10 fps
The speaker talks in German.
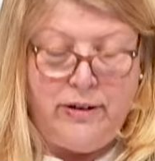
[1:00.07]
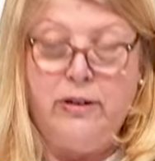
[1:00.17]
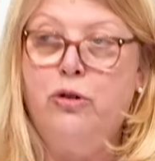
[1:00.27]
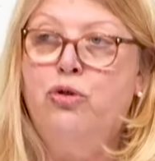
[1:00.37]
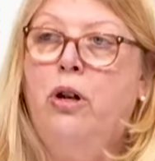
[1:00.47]

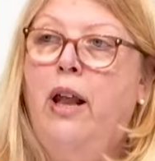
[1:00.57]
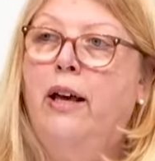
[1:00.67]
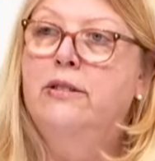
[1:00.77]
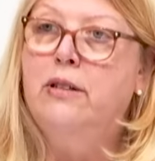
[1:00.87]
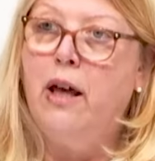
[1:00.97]
dass sie schon
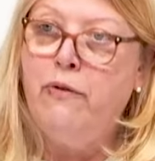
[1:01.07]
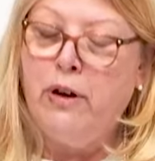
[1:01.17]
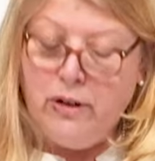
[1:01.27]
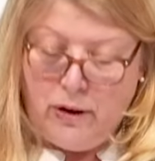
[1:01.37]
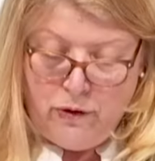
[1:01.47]
längst
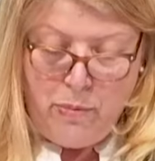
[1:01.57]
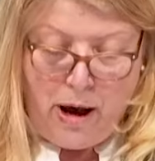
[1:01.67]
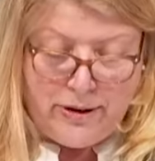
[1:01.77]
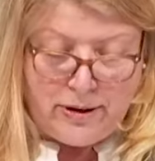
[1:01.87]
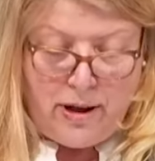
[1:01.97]
effektive
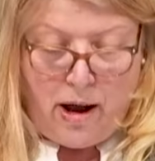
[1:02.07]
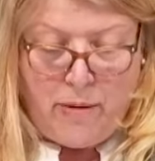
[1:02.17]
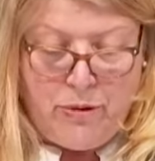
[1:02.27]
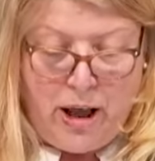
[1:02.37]
Maßnahmen